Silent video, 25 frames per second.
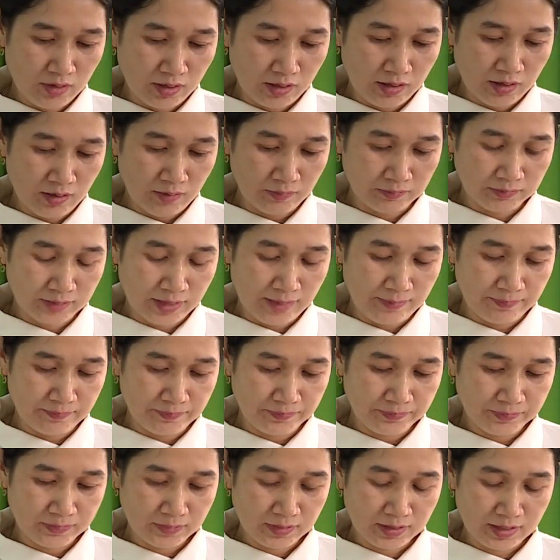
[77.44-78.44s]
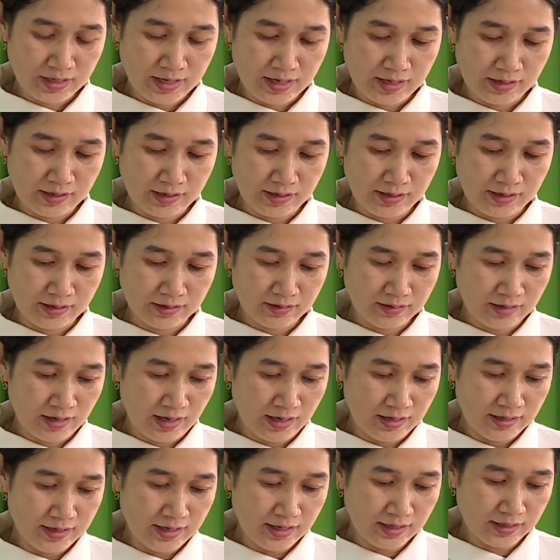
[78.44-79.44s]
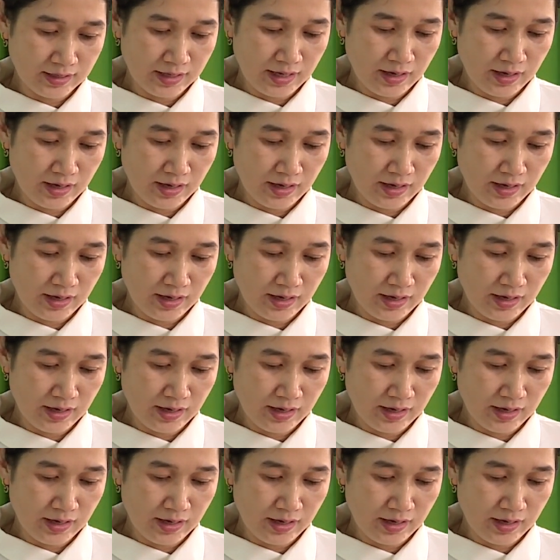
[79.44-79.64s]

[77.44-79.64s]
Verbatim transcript: mục tiêu cụ thể theo nghị quyết